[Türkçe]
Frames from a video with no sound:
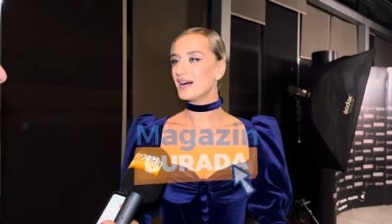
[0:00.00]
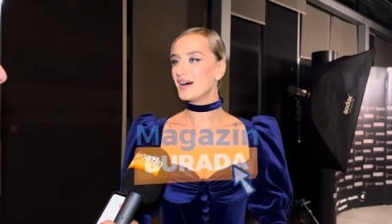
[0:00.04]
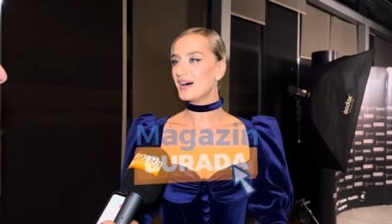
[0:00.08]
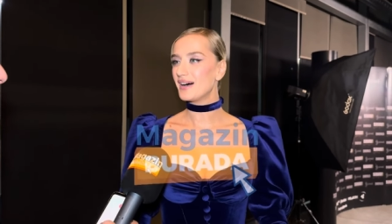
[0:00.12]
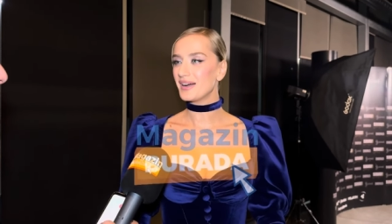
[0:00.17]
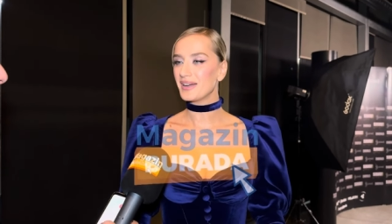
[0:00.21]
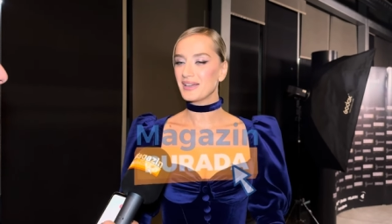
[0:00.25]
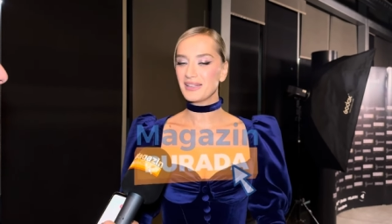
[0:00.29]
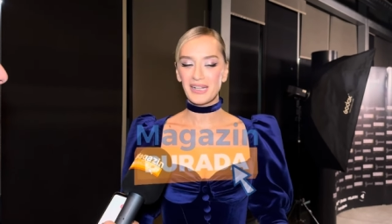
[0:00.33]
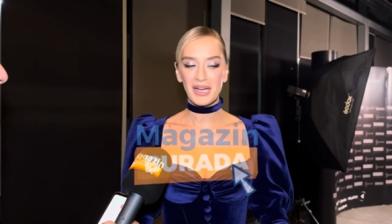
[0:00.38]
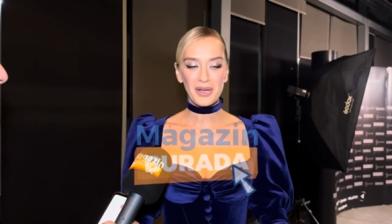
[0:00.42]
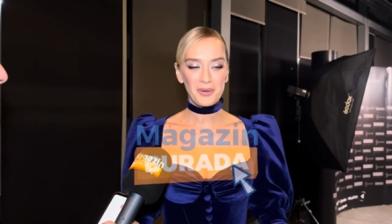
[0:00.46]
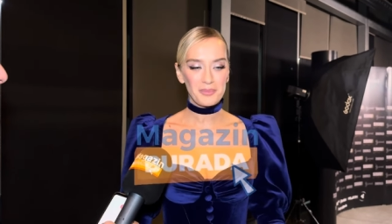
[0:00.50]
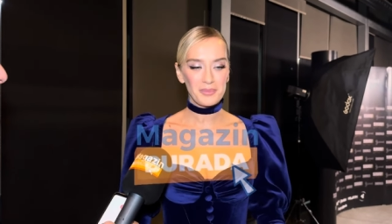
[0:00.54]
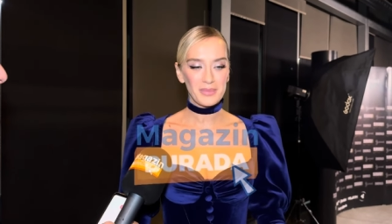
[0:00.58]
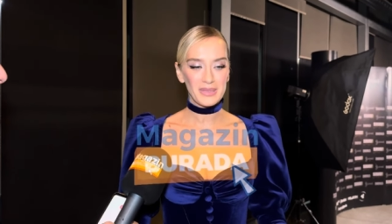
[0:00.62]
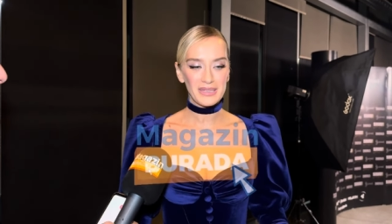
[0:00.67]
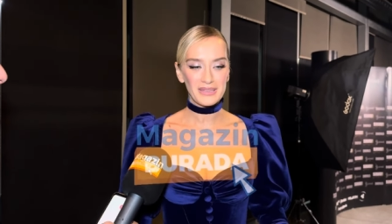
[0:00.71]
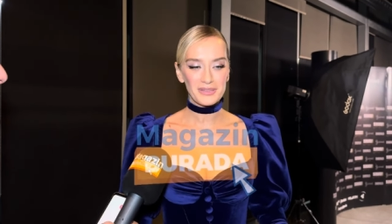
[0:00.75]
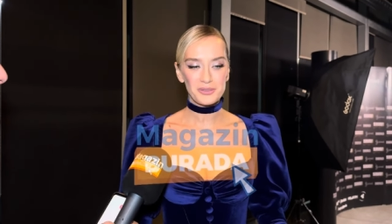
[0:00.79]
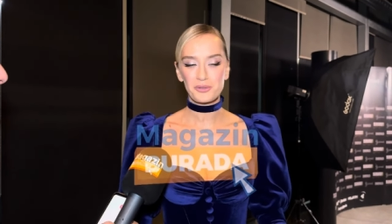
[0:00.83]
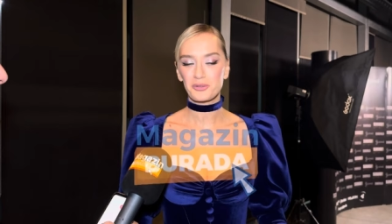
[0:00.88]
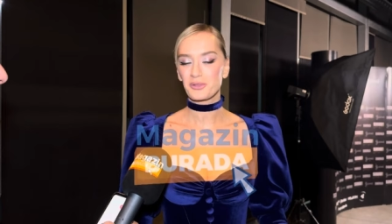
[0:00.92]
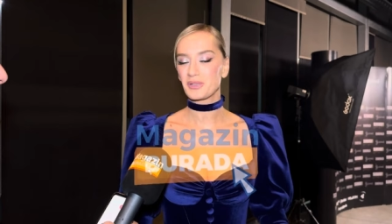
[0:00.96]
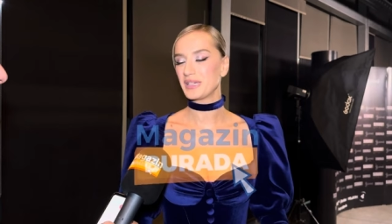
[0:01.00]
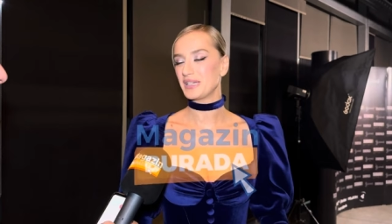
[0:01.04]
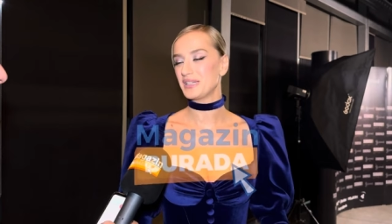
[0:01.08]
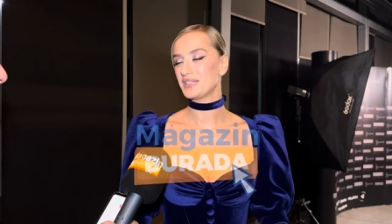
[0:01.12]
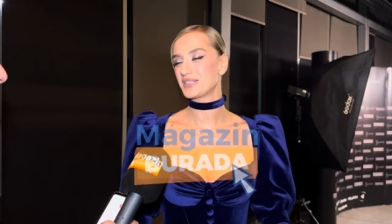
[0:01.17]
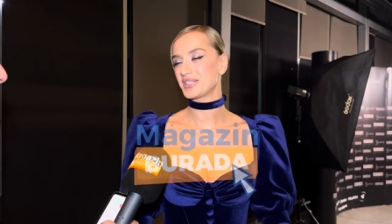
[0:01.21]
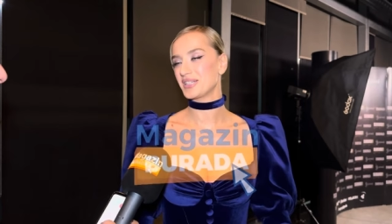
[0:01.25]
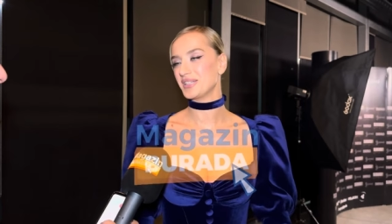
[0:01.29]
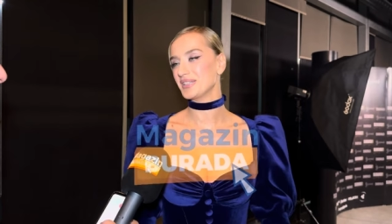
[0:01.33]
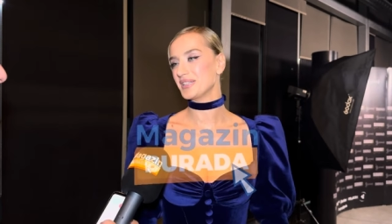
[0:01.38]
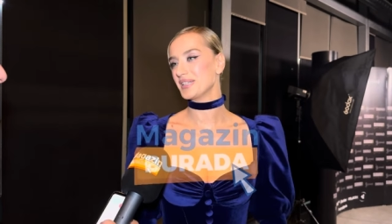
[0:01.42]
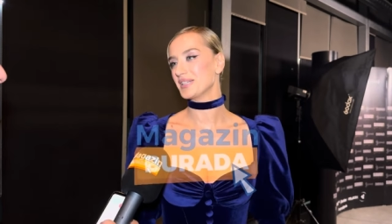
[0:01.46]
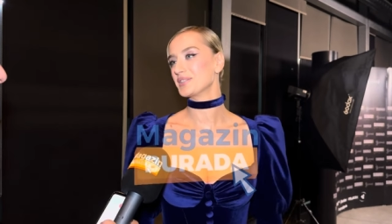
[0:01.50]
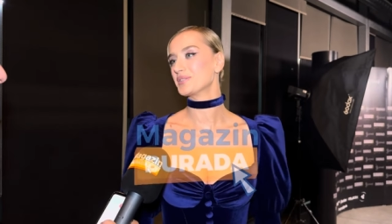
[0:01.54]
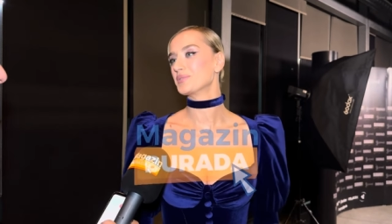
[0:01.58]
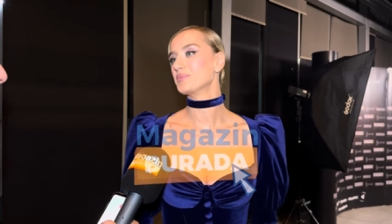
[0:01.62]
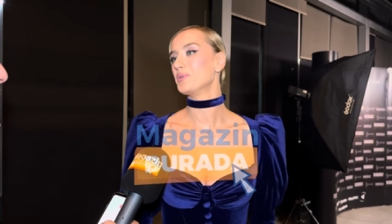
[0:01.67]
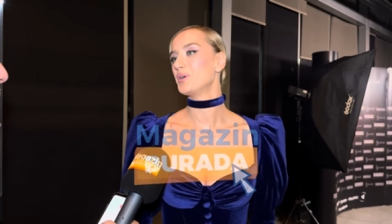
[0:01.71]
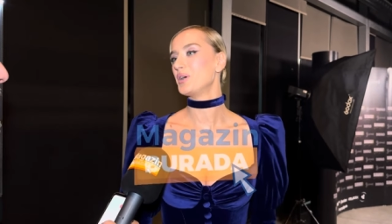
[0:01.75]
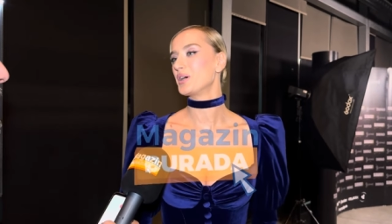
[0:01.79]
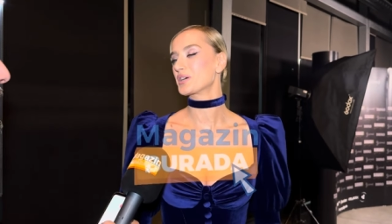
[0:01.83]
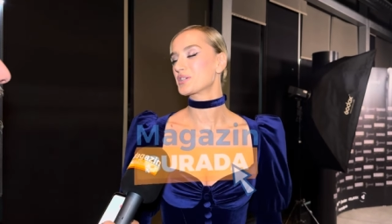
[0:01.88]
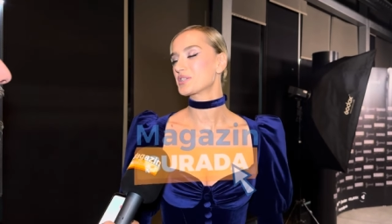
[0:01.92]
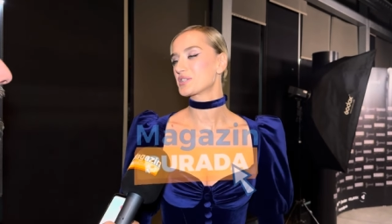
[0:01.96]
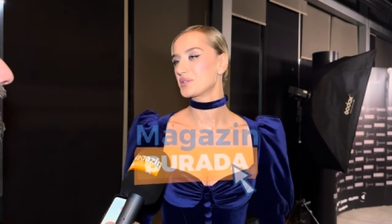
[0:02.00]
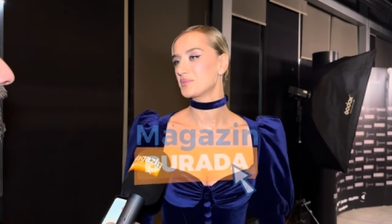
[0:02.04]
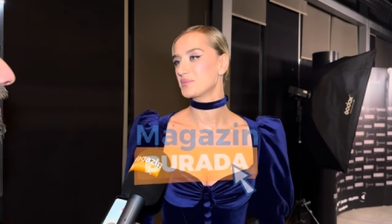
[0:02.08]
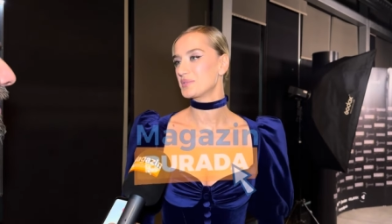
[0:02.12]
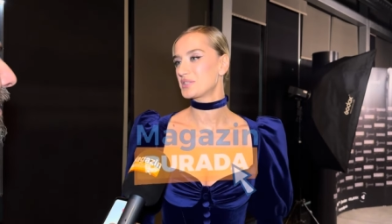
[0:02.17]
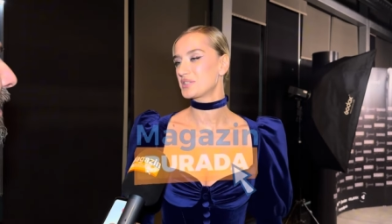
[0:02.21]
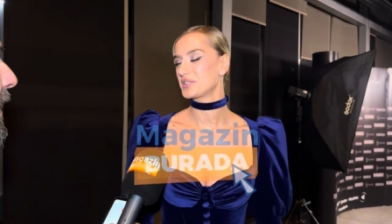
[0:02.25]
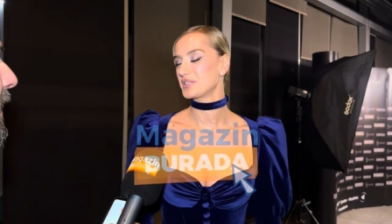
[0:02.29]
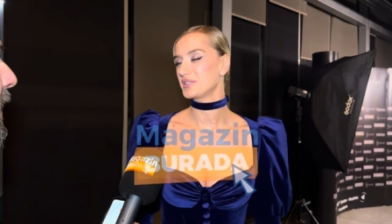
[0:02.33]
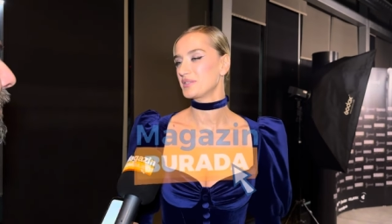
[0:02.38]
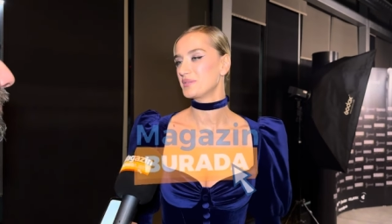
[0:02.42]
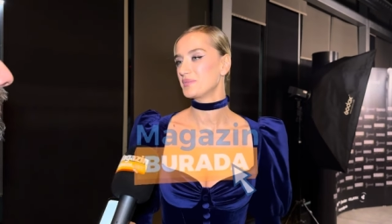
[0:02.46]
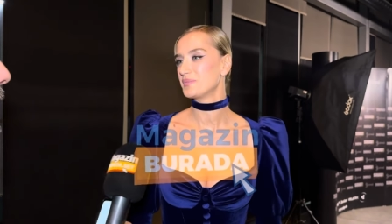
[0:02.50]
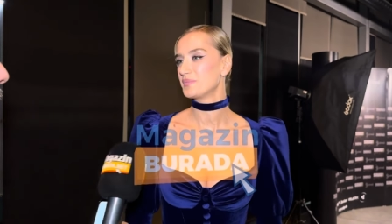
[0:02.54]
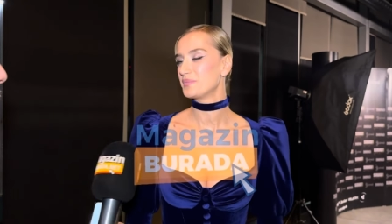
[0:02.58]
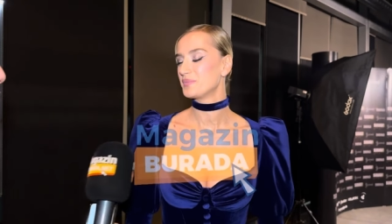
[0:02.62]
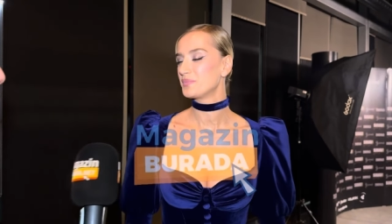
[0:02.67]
ailem bile çok heyecanlandı bu akşam için. Efendim